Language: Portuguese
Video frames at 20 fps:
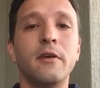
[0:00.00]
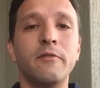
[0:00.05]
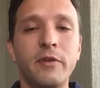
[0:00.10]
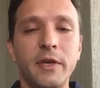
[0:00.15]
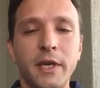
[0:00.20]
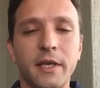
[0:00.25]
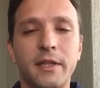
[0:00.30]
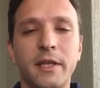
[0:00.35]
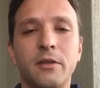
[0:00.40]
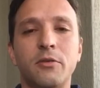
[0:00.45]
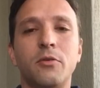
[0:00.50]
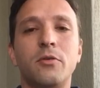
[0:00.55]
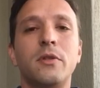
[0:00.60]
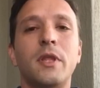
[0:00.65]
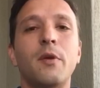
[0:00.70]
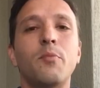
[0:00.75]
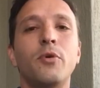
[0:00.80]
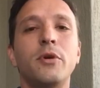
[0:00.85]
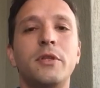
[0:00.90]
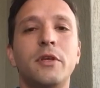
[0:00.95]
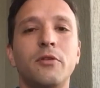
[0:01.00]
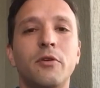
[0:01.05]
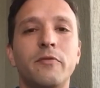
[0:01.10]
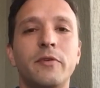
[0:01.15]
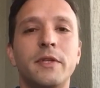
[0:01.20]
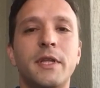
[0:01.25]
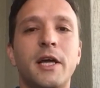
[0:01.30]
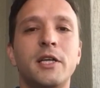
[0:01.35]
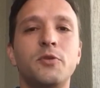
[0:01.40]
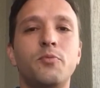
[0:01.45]
Fique atento, tem muita
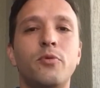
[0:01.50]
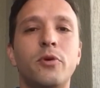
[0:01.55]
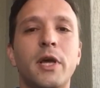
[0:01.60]
novidade